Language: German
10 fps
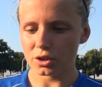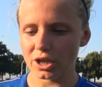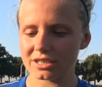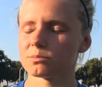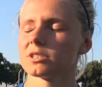
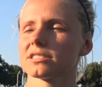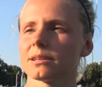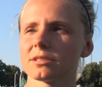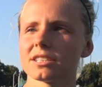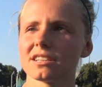Ja, zumindest
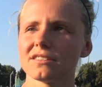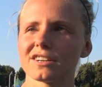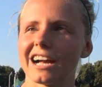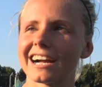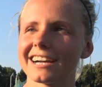habe ich die in der
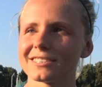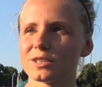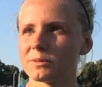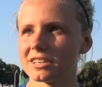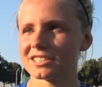Vergangenheit
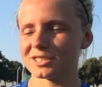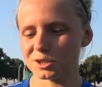auch immer